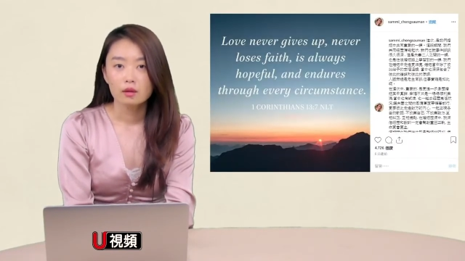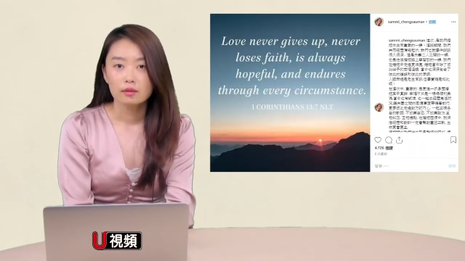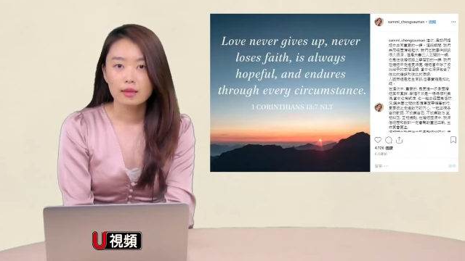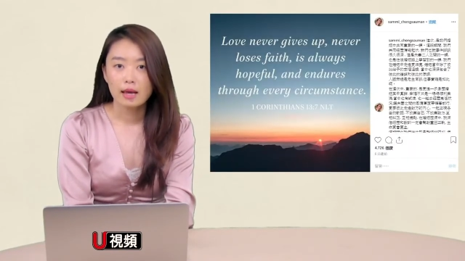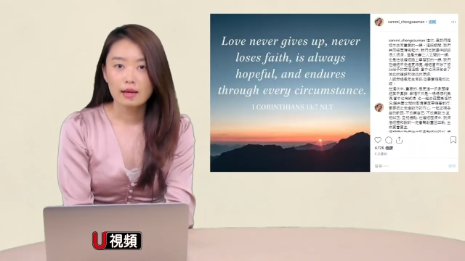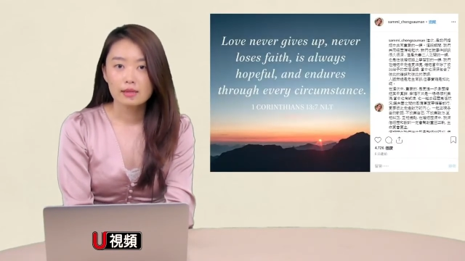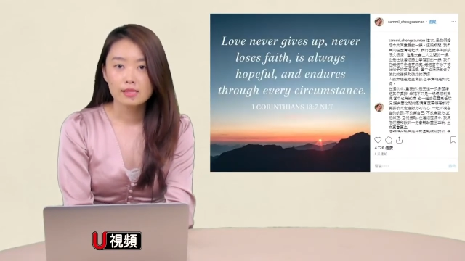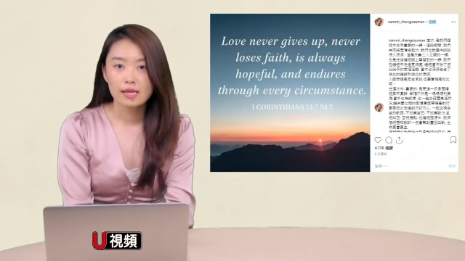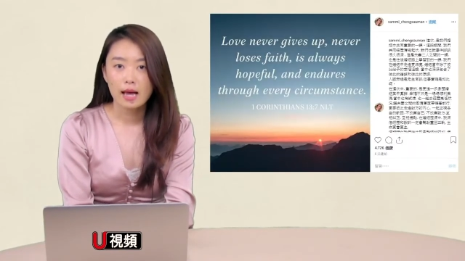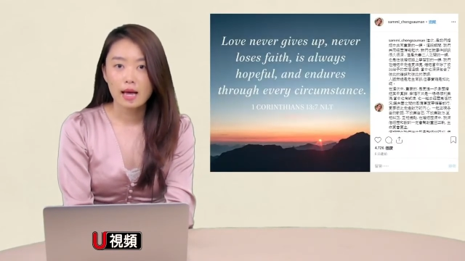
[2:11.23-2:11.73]

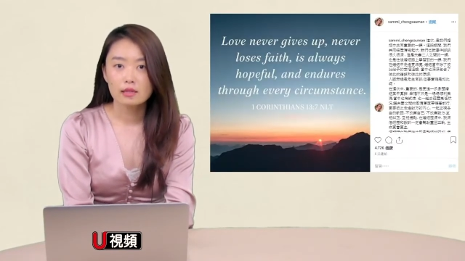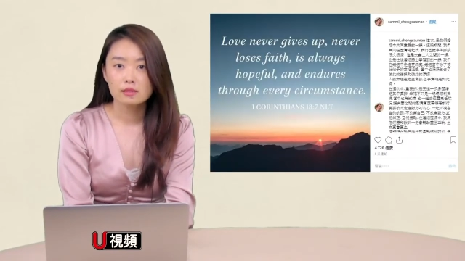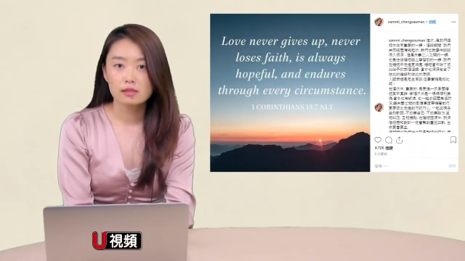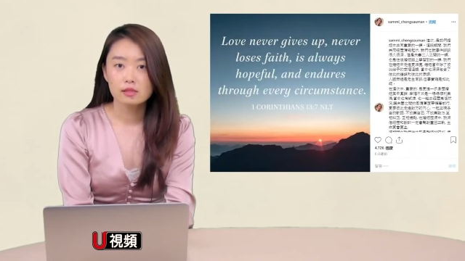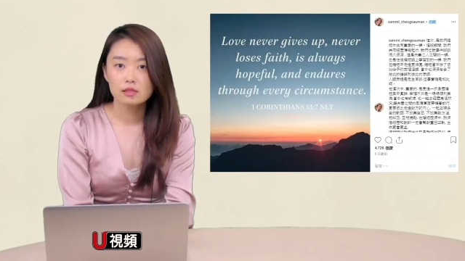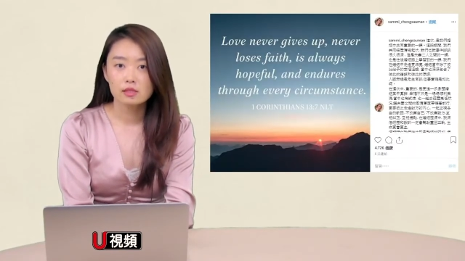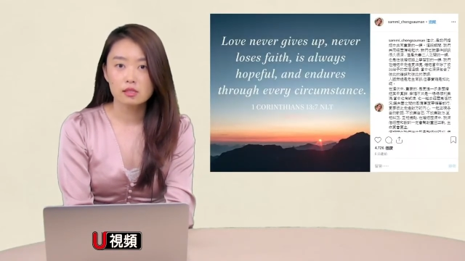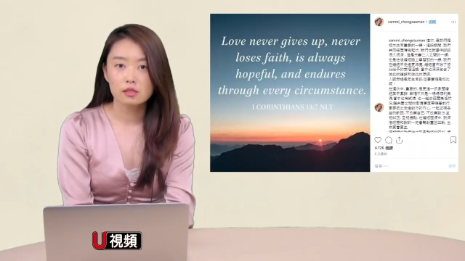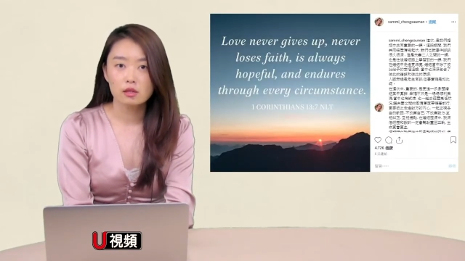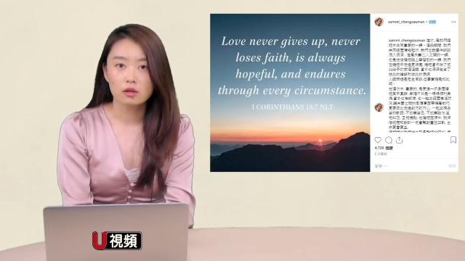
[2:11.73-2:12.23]
他在
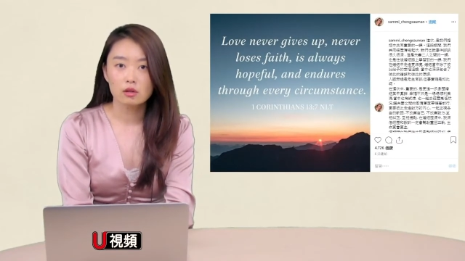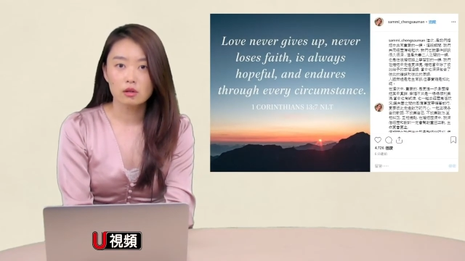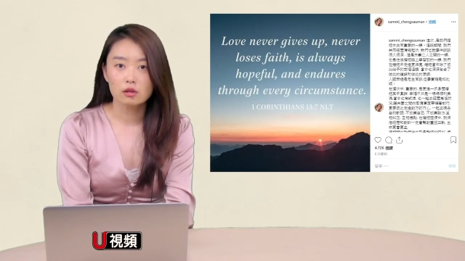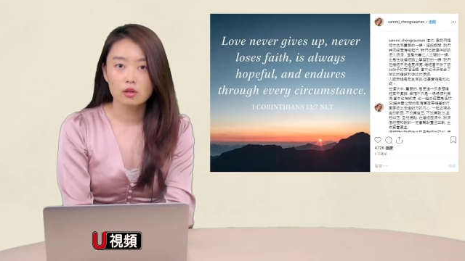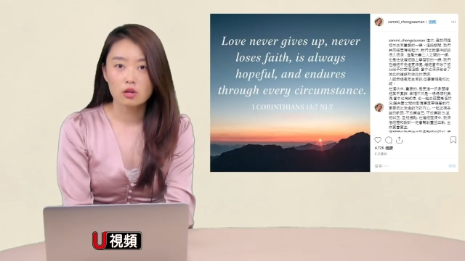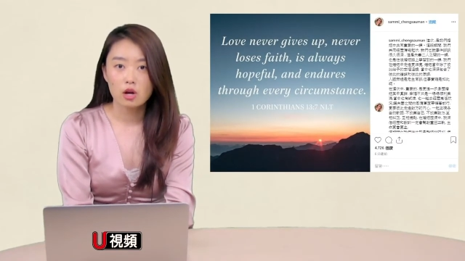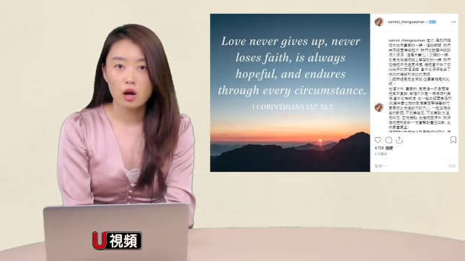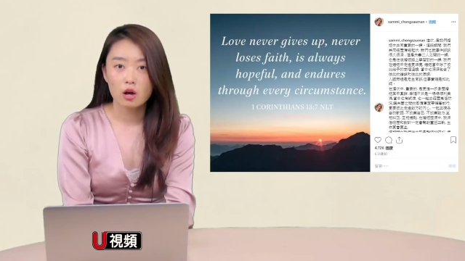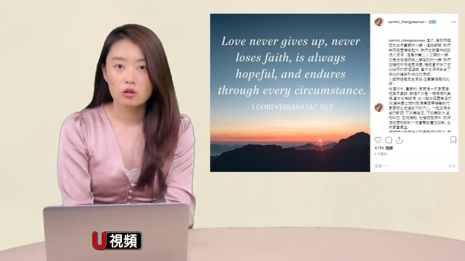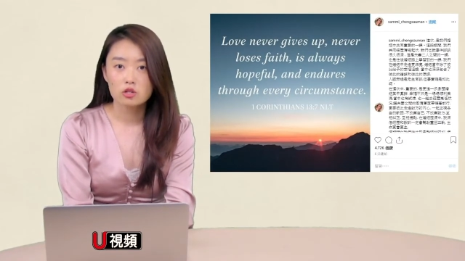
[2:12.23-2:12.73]
自己的
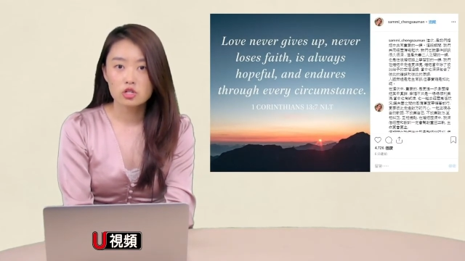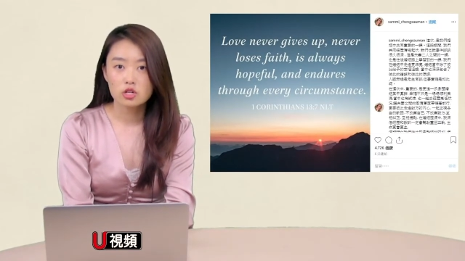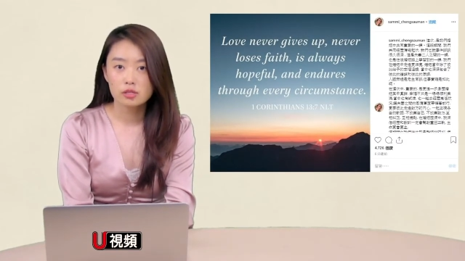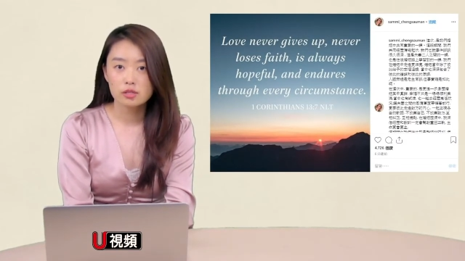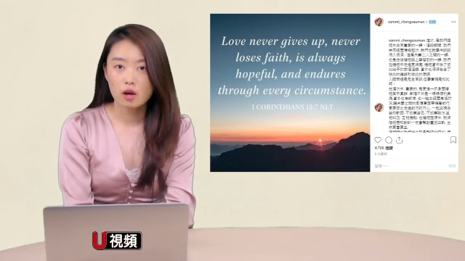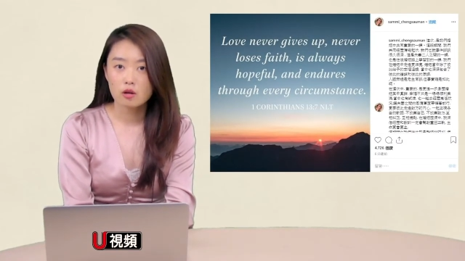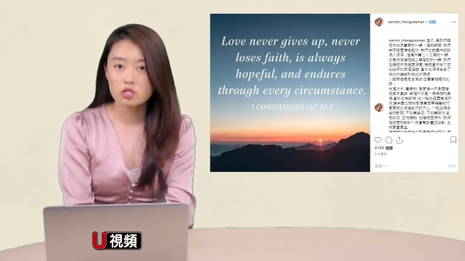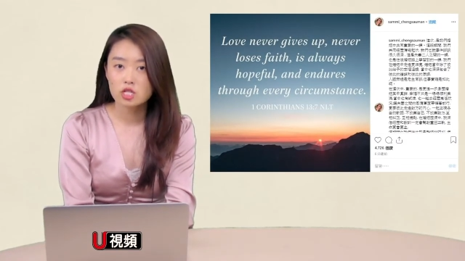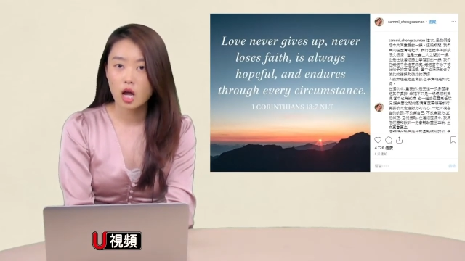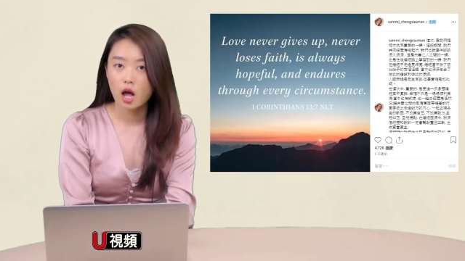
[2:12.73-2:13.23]
呃社
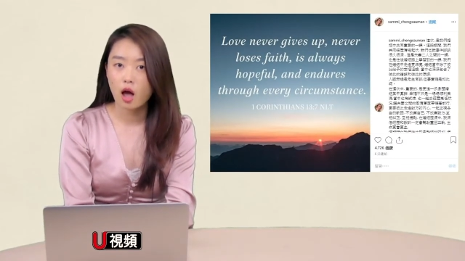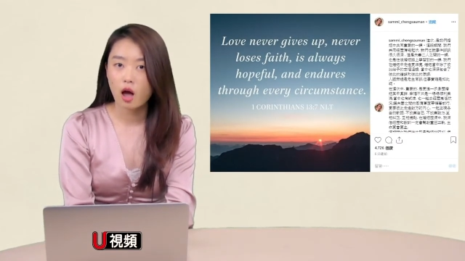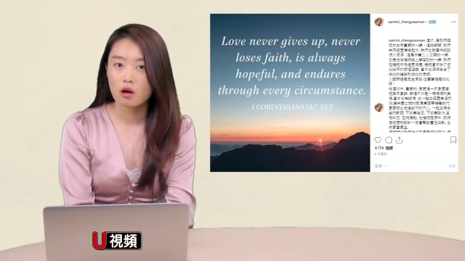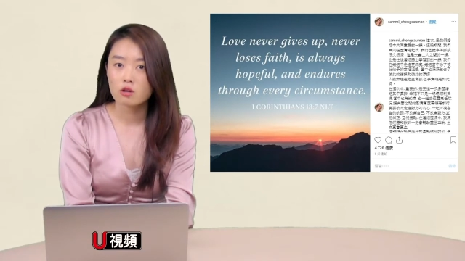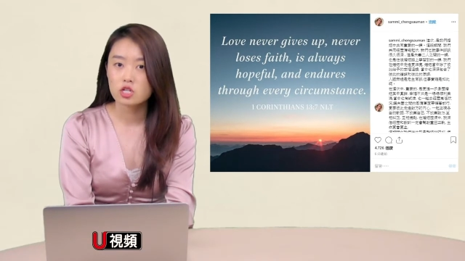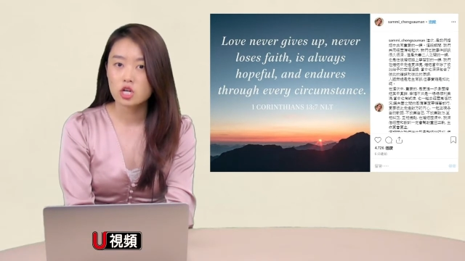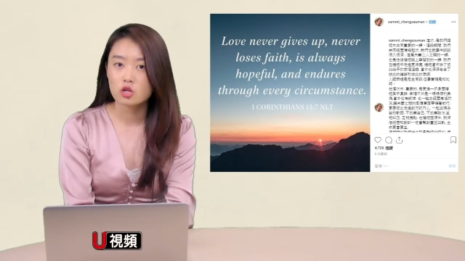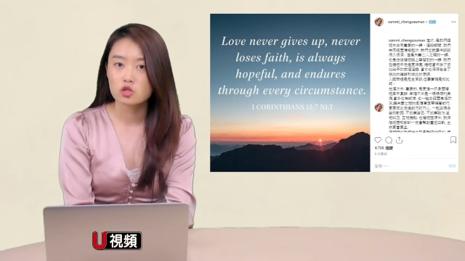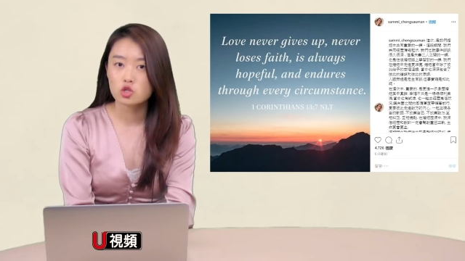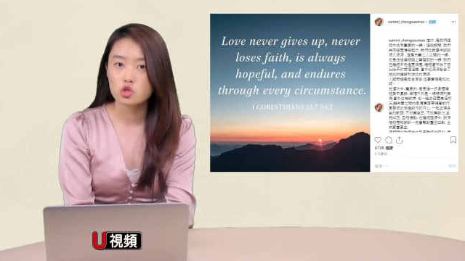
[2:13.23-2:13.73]
交账号
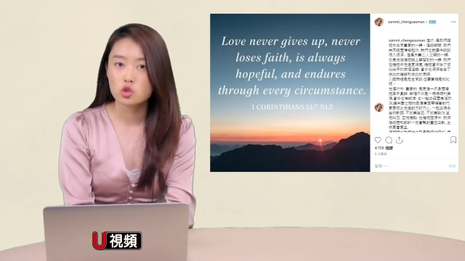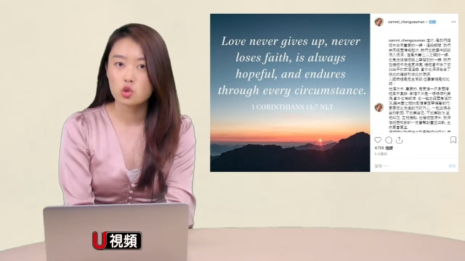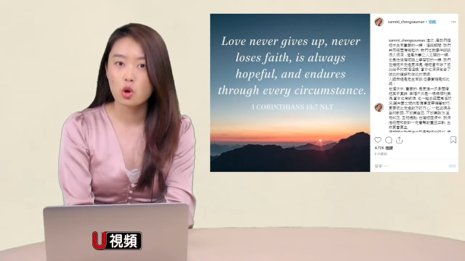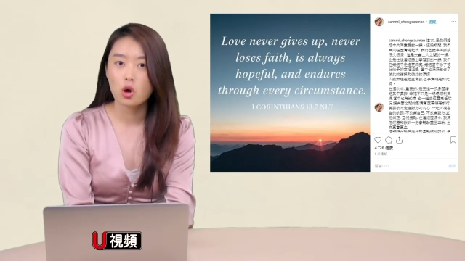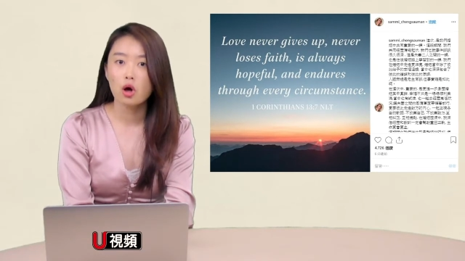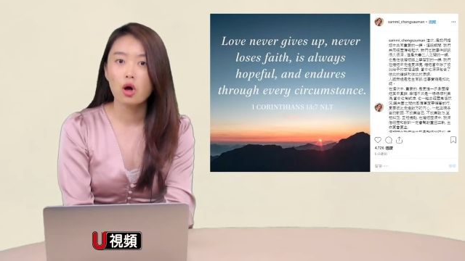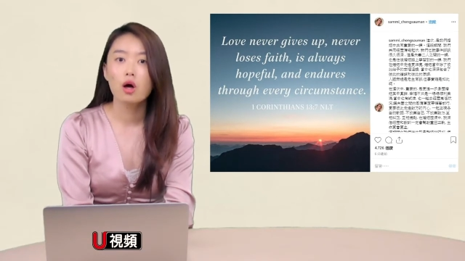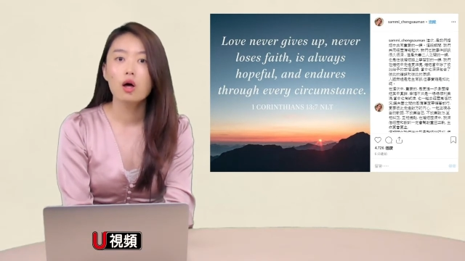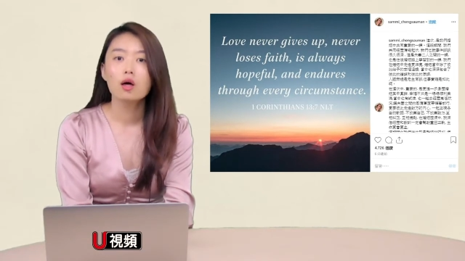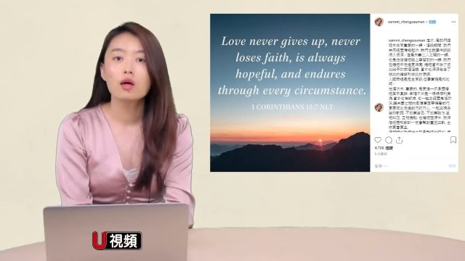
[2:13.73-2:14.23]
上
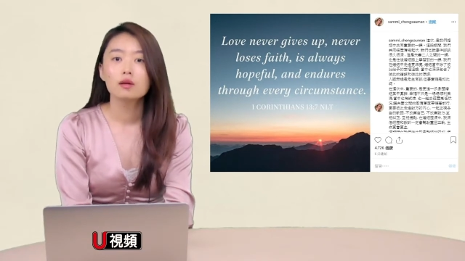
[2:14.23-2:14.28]
说。